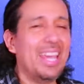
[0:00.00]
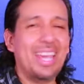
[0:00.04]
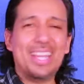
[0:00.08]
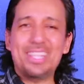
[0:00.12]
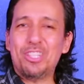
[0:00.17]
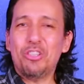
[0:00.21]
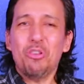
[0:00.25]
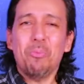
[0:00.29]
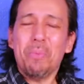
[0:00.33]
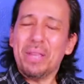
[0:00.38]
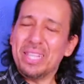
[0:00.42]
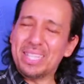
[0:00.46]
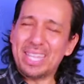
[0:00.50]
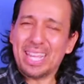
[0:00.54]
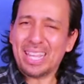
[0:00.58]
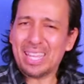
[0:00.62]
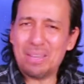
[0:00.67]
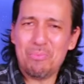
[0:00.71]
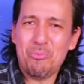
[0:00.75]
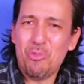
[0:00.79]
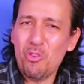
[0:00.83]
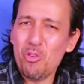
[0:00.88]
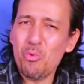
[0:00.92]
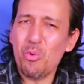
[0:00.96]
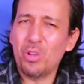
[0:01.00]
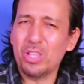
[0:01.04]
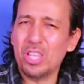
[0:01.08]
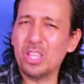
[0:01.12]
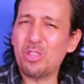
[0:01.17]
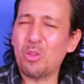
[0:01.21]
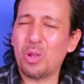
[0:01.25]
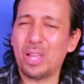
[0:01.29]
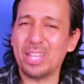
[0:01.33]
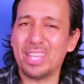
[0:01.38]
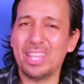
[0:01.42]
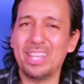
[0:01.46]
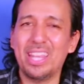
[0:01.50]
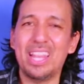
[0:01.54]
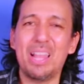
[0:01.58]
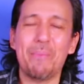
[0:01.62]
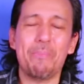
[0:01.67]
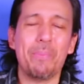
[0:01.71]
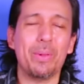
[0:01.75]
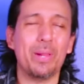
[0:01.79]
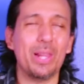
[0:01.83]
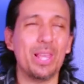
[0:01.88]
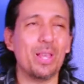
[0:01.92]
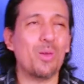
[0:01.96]
Es un mensaje muy bonito que tiene
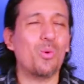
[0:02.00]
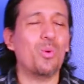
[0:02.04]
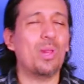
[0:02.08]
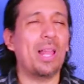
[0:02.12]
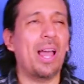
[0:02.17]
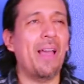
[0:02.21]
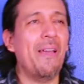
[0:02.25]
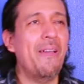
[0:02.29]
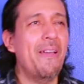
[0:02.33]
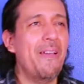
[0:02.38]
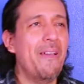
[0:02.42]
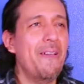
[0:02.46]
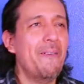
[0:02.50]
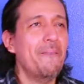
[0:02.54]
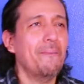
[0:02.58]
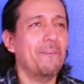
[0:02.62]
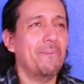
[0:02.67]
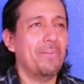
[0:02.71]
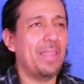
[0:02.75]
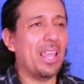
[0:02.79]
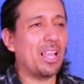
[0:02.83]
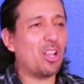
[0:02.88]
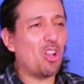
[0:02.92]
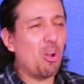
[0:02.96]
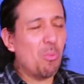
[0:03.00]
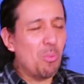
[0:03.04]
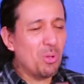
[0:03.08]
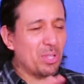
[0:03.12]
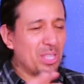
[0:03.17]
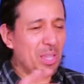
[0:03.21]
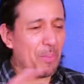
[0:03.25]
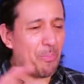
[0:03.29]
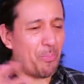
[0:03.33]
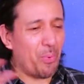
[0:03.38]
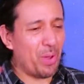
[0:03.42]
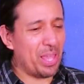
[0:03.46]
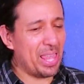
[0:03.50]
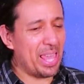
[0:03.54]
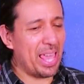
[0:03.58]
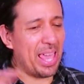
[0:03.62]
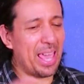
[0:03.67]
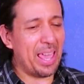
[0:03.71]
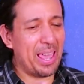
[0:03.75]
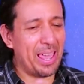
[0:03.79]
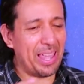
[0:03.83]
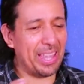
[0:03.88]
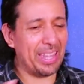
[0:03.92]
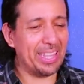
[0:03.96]
la película de cómo se
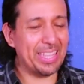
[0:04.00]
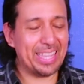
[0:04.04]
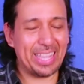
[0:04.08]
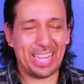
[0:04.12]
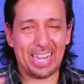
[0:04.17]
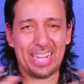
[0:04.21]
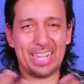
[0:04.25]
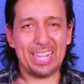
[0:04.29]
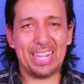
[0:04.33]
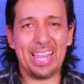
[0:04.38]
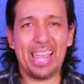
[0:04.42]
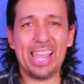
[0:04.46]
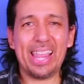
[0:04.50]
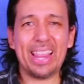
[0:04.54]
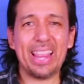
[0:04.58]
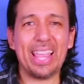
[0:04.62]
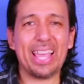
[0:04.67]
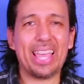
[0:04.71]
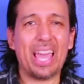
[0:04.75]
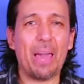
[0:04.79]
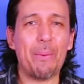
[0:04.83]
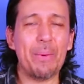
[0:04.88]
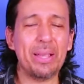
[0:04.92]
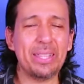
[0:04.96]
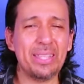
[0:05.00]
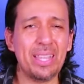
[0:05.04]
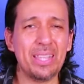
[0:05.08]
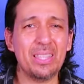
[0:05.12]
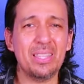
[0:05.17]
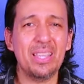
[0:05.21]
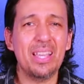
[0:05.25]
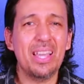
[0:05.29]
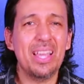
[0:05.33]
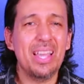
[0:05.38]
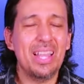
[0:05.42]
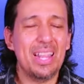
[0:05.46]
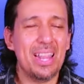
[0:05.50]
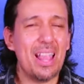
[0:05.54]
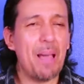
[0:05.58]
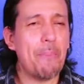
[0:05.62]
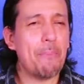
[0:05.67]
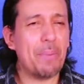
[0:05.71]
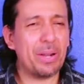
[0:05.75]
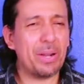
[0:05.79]
puede entender de que a veces las